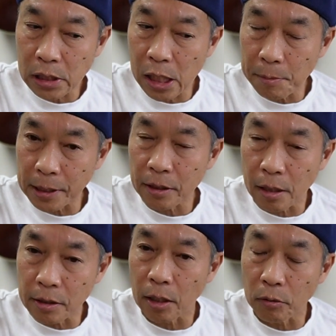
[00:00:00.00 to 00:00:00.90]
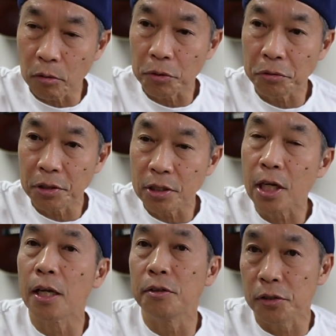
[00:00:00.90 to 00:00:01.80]
岸辺正明さんの曲に
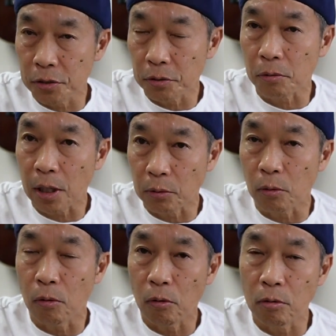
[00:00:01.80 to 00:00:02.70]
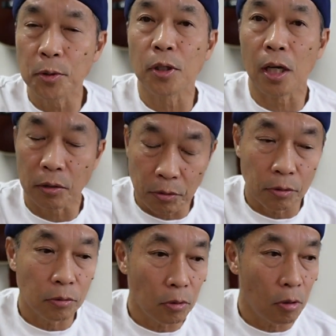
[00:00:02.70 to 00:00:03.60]
チャレンジしようかと思ったかとい
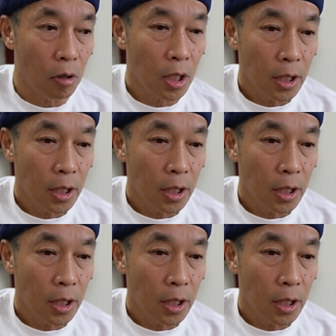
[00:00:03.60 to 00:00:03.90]
うと、